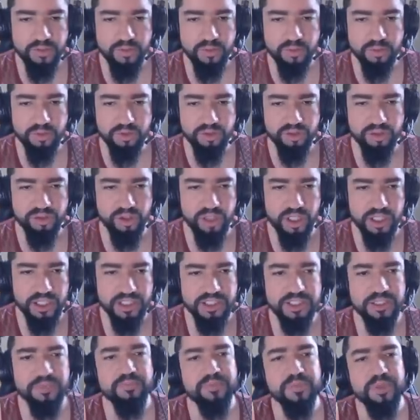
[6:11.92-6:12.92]
o
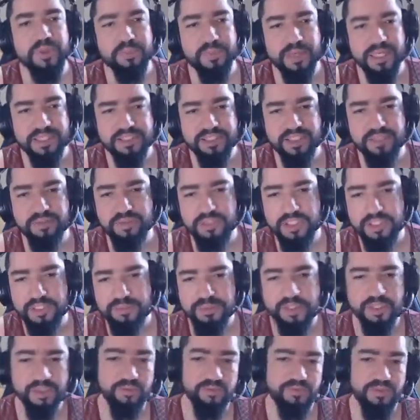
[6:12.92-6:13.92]
choque, mas aí o
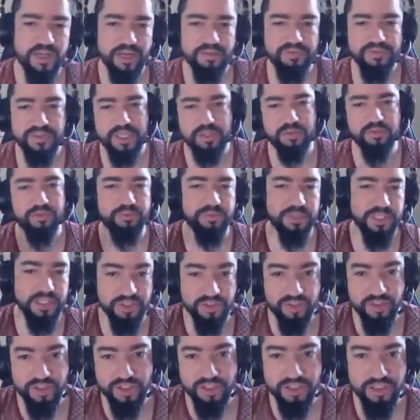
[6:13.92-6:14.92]
inimigo vai ficar com
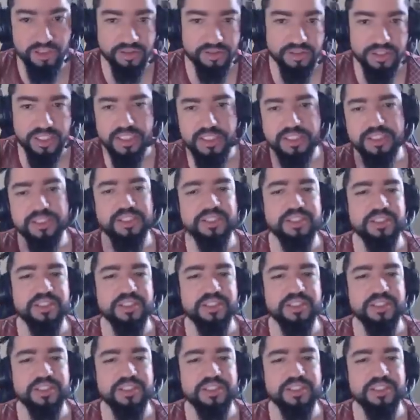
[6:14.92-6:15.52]
medinho, né?